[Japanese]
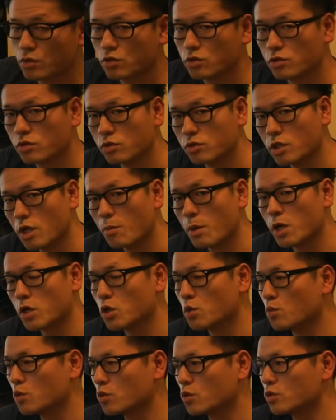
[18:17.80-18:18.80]
という名前
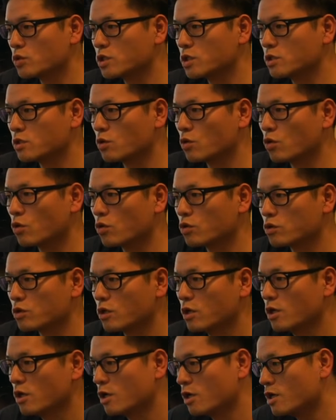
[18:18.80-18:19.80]
のものにこう
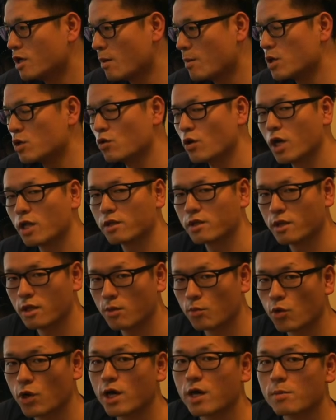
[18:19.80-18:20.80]
ラベルを貼っ
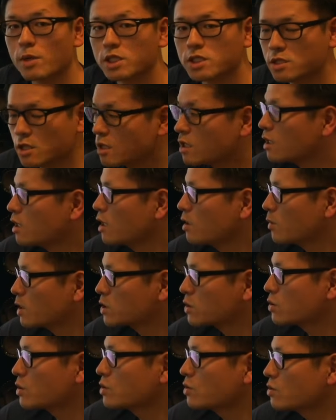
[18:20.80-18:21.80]
てもらいまして、まあ、
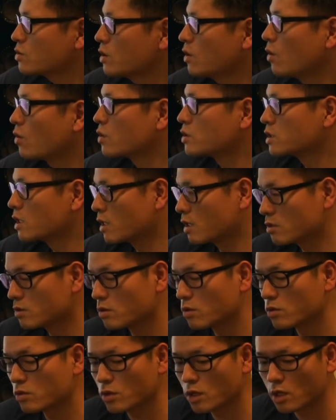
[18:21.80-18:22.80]
それによって保護される
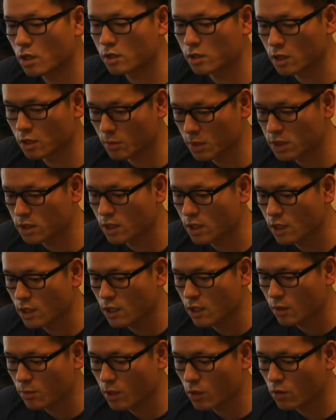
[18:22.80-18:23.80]
ことができます。
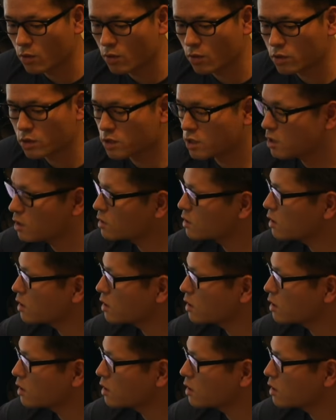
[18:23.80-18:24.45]
まあ、このようにデー